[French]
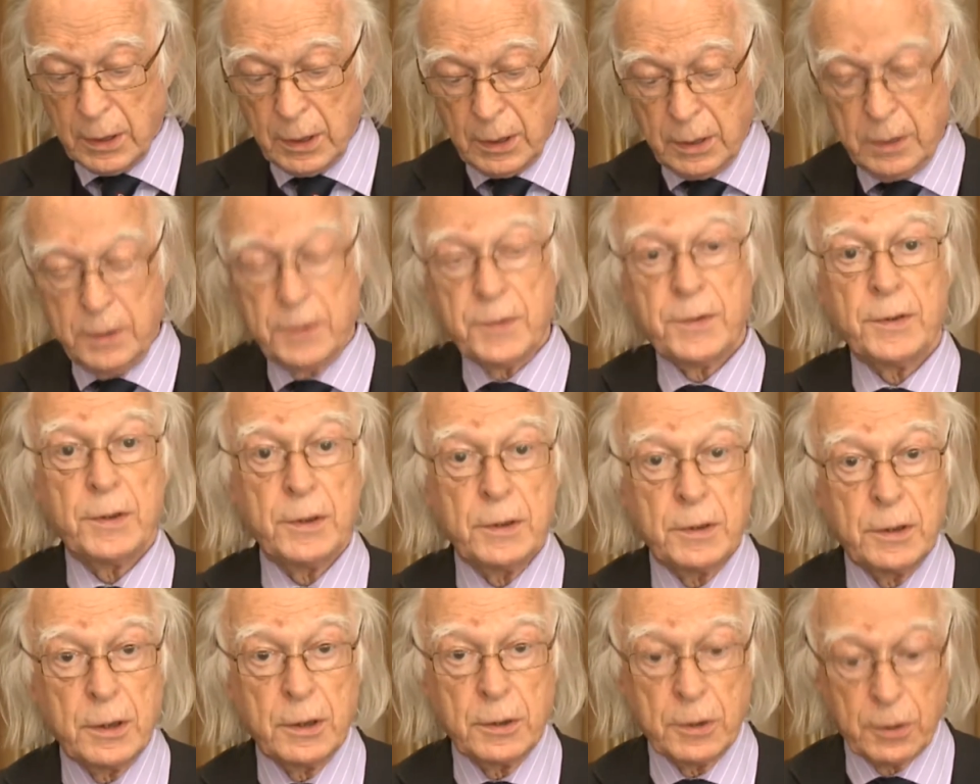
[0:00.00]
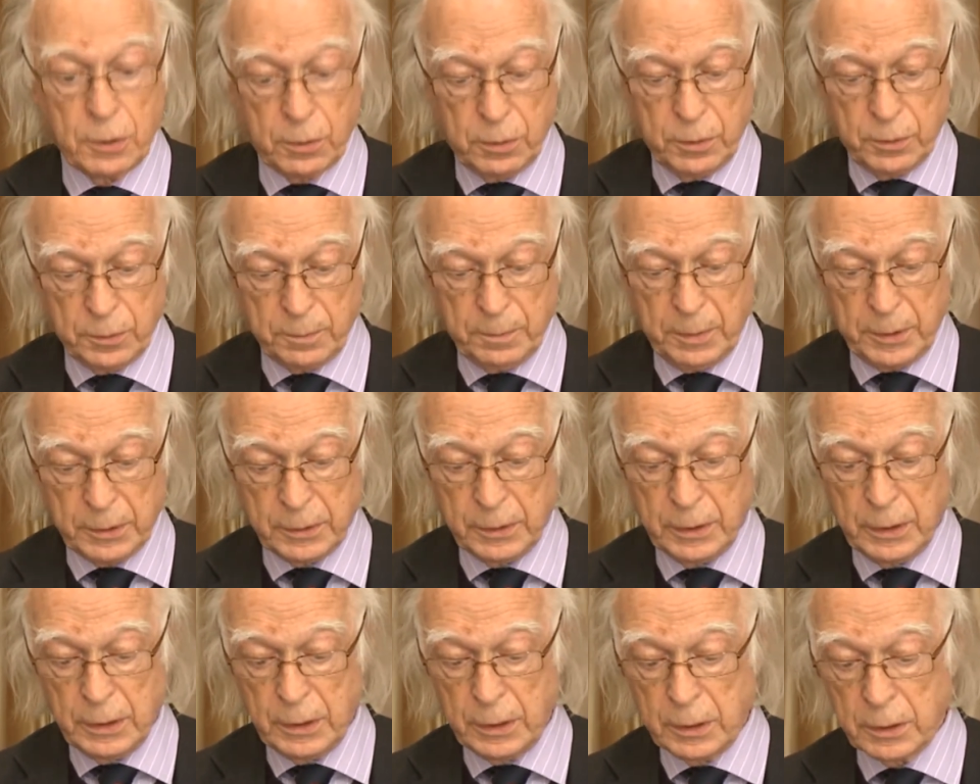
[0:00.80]
et les idées de Claude
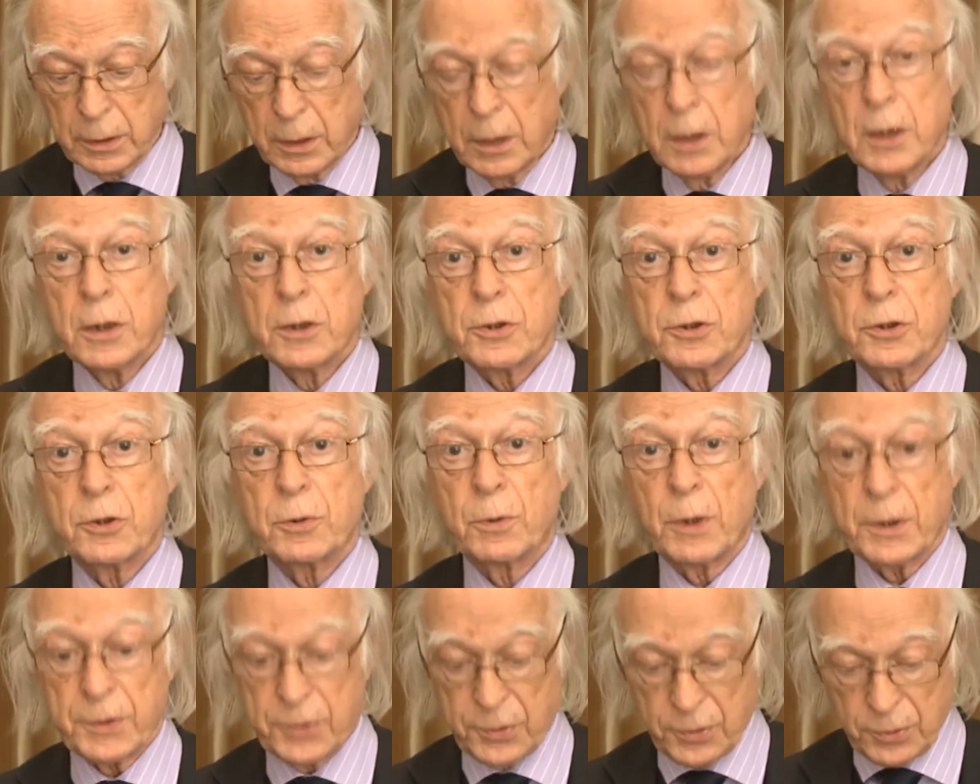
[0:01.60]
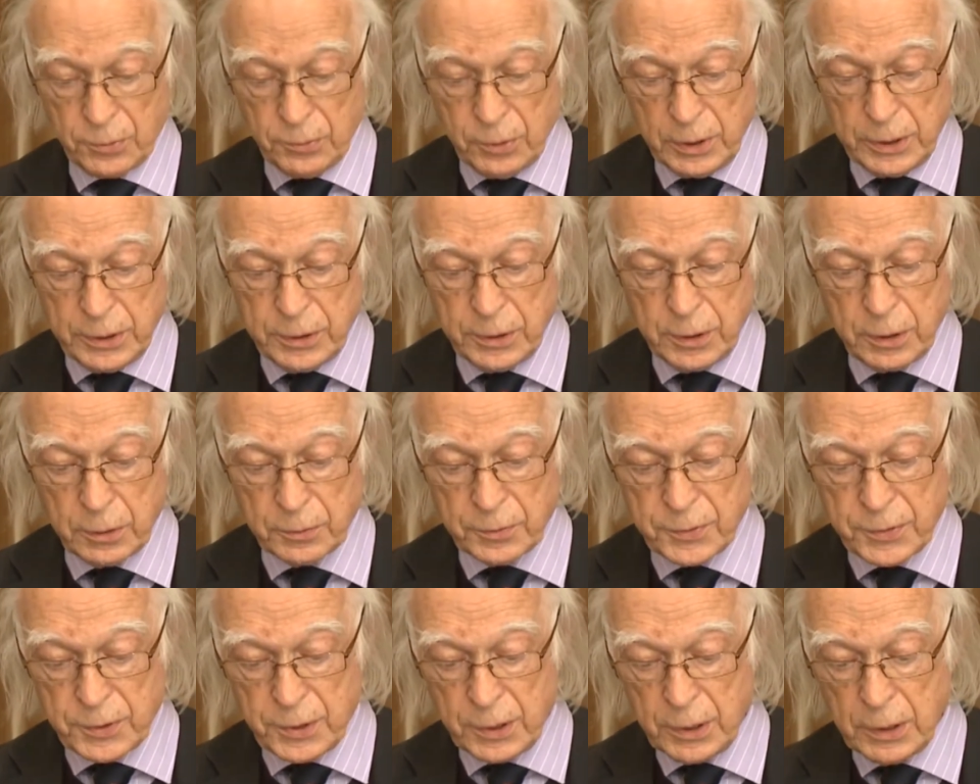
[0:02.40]
Bernard, je dois souligner
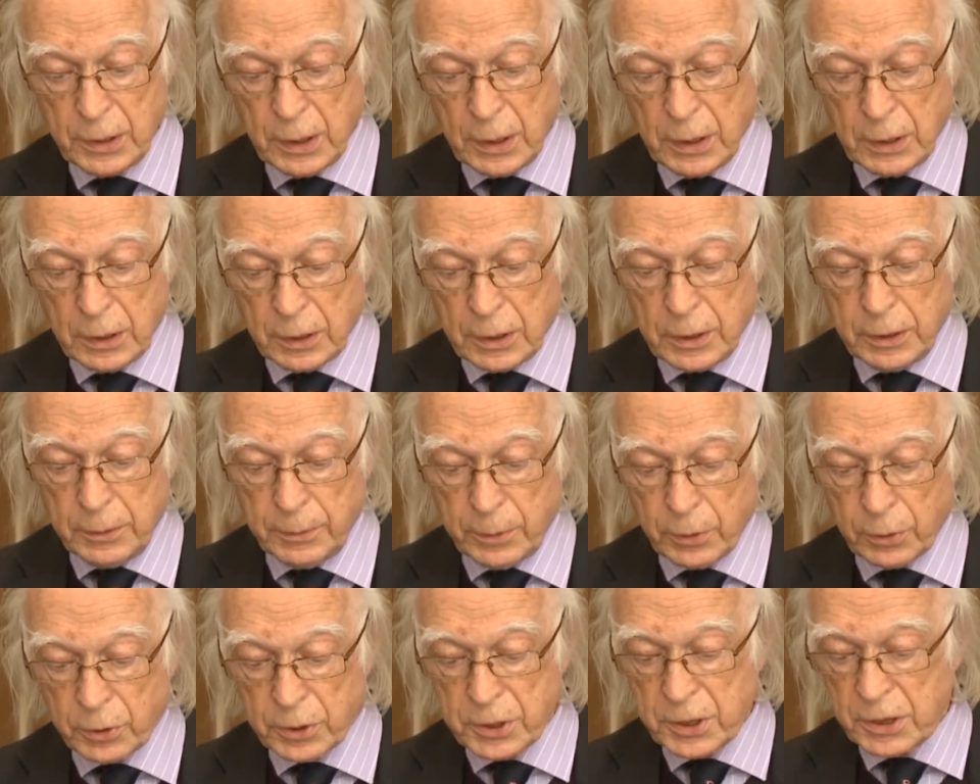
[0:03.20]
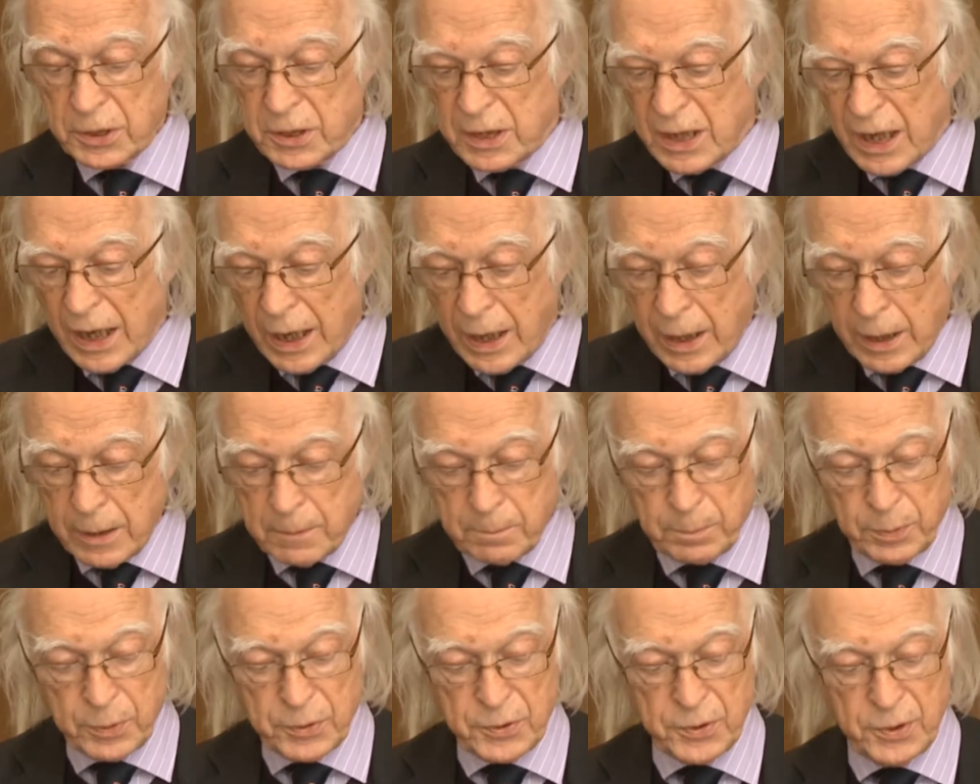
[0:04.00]
aussi qu'il lui aurait été
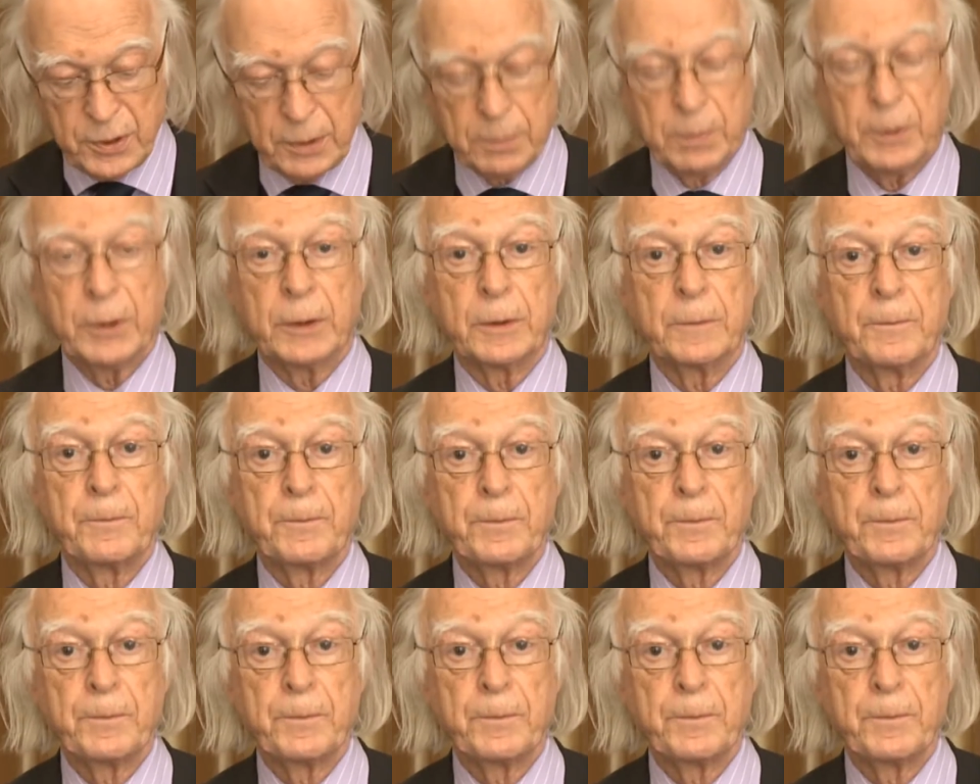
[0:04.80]
impossible